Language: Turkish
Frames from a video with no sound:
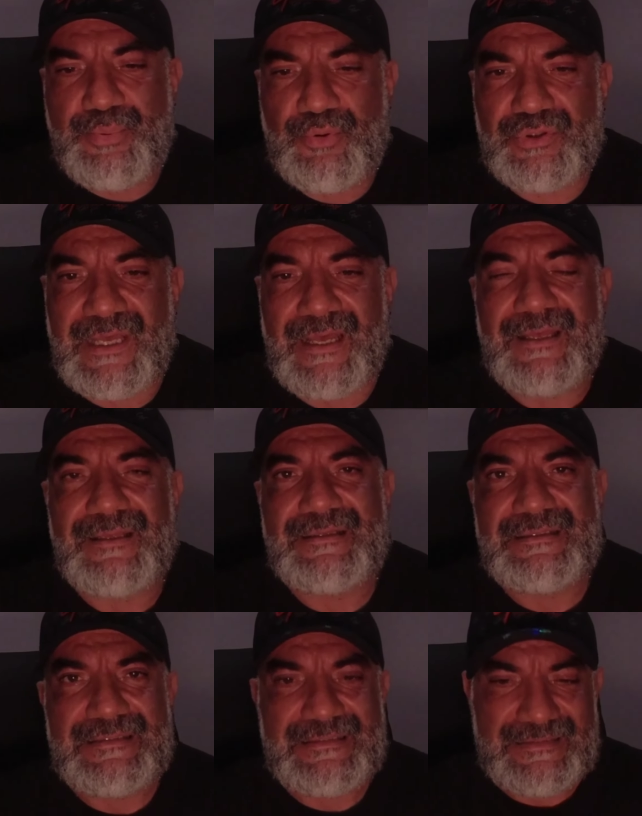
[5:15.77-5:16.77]
Burada
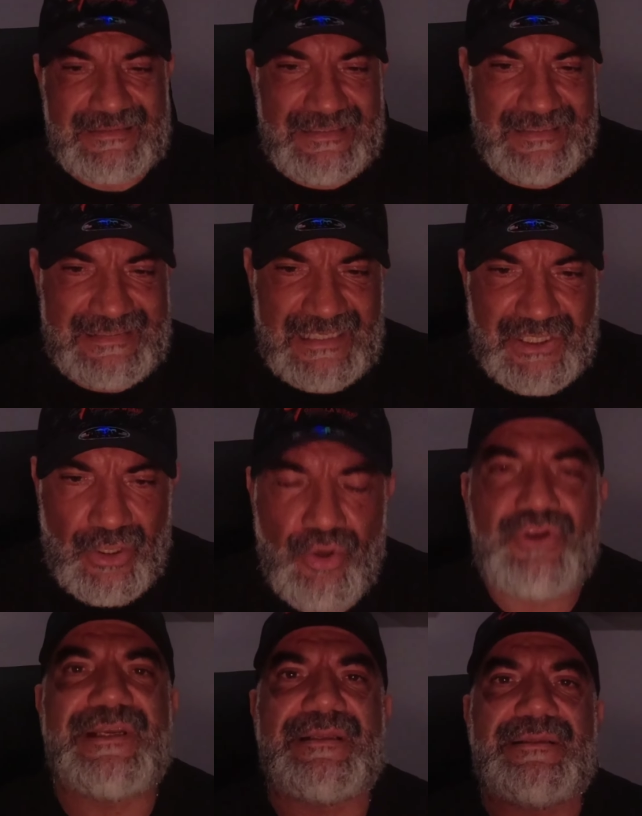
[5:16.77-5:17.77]
kısaca
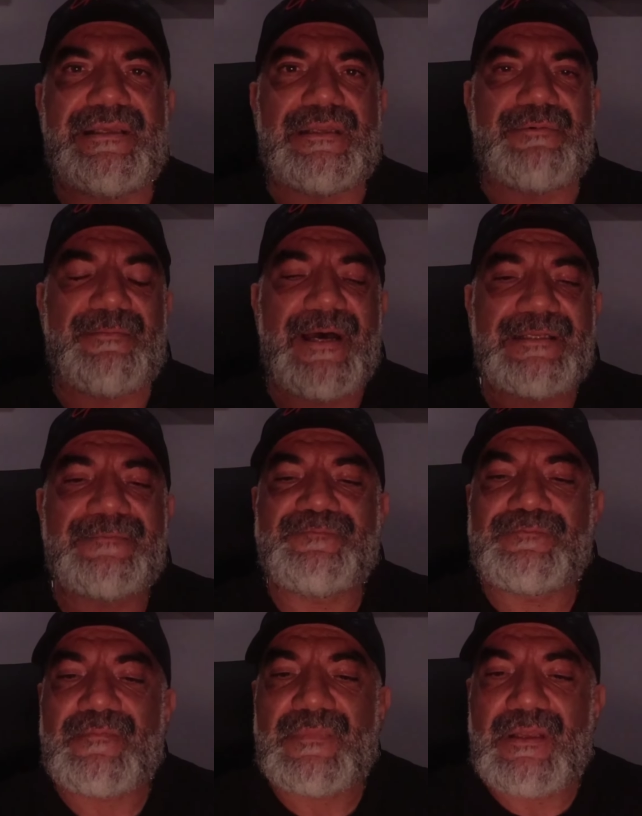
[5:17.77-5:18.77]
özetleyelim hemen.
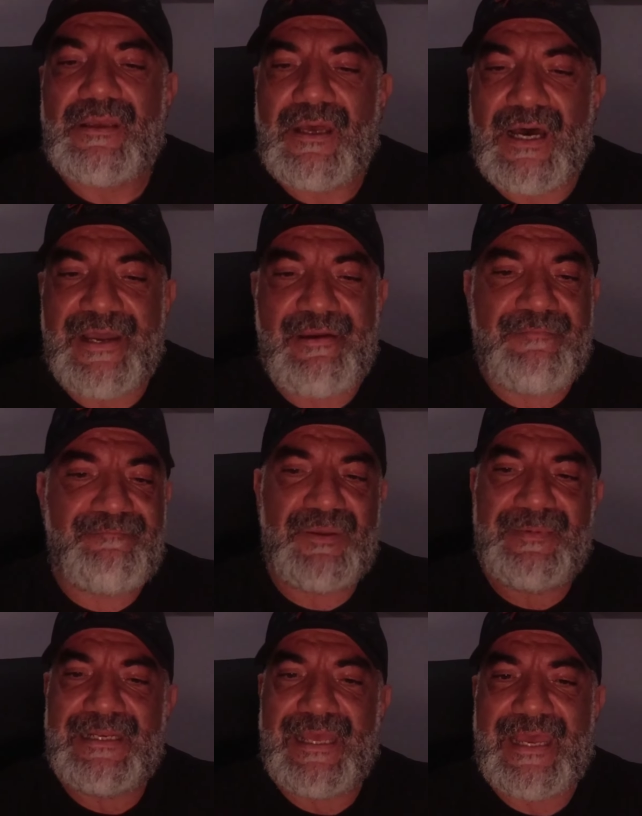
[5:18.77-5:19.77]
IFBB
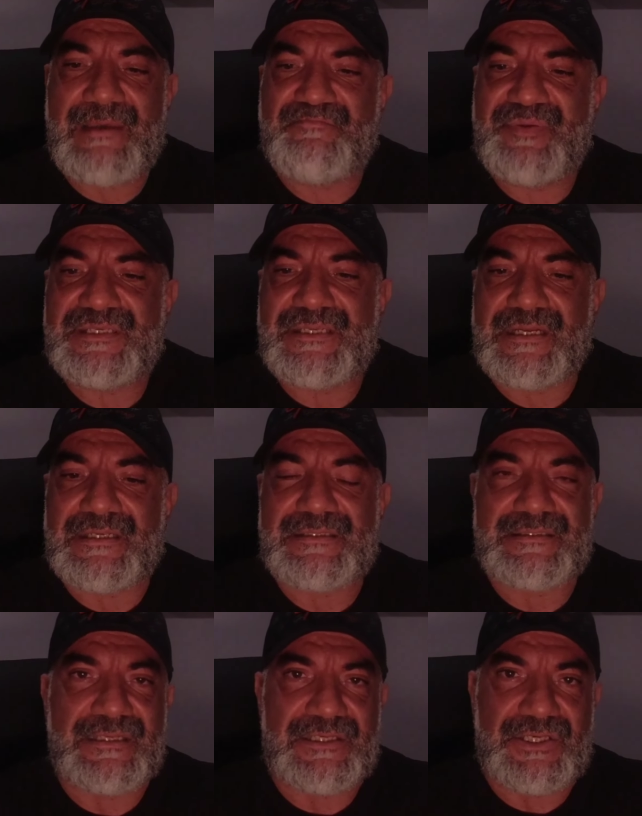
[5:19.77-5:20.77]
ile MPC
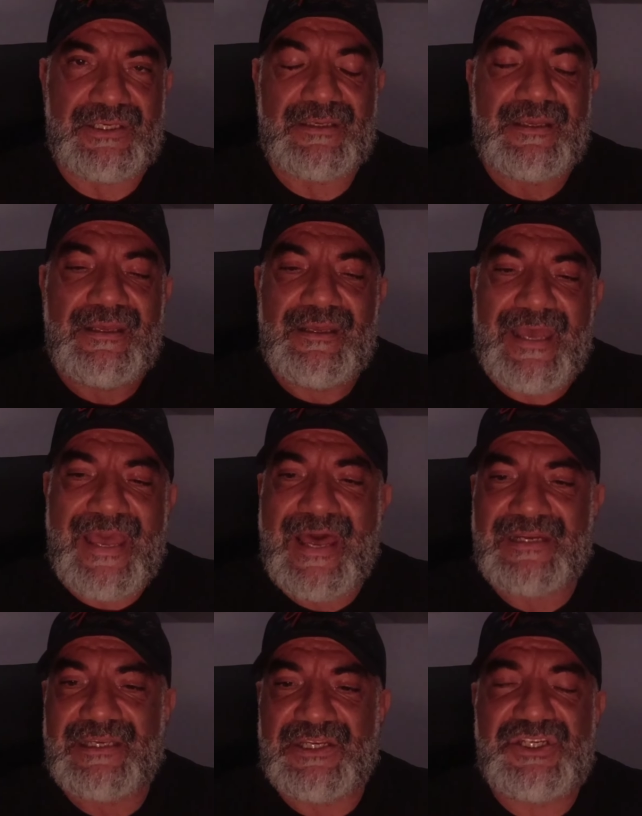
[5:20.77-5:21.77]
arasındaki
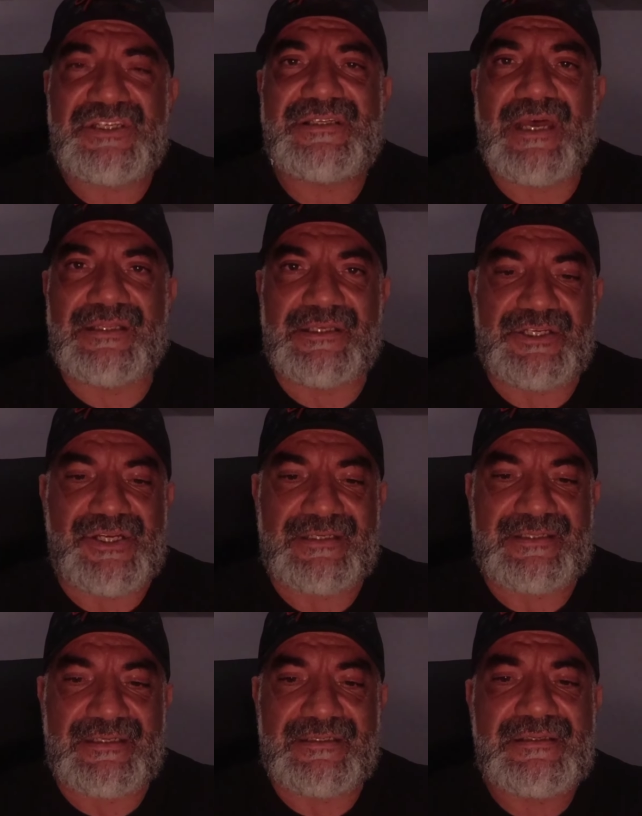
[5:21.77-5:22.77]
eğer geçiş
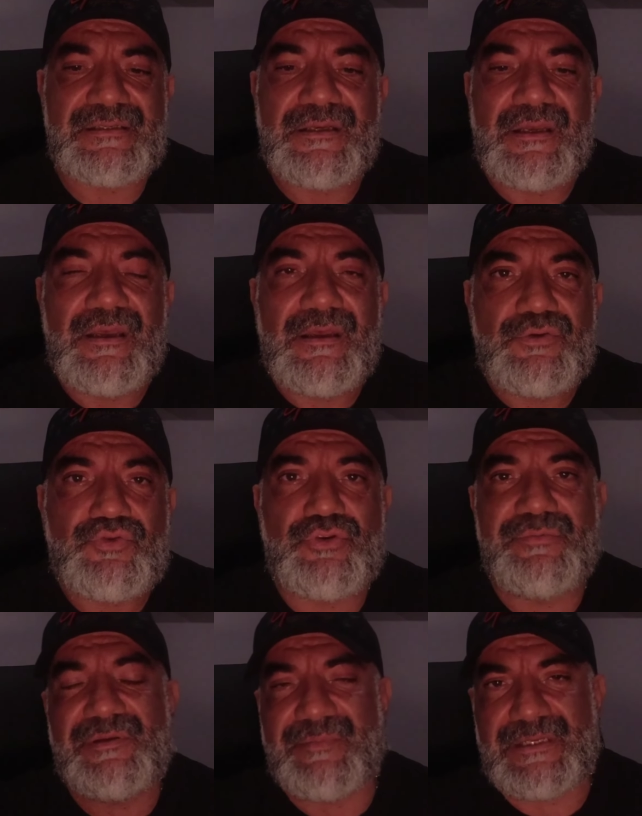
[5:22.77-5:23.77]
sağlayacaksanız
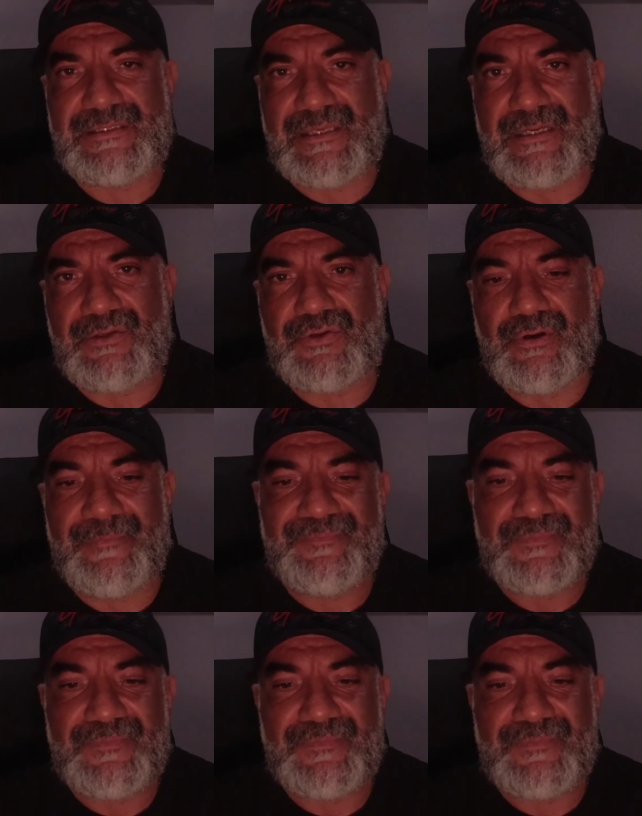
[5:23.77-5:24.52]
şunu bilmeniz gerekiyor.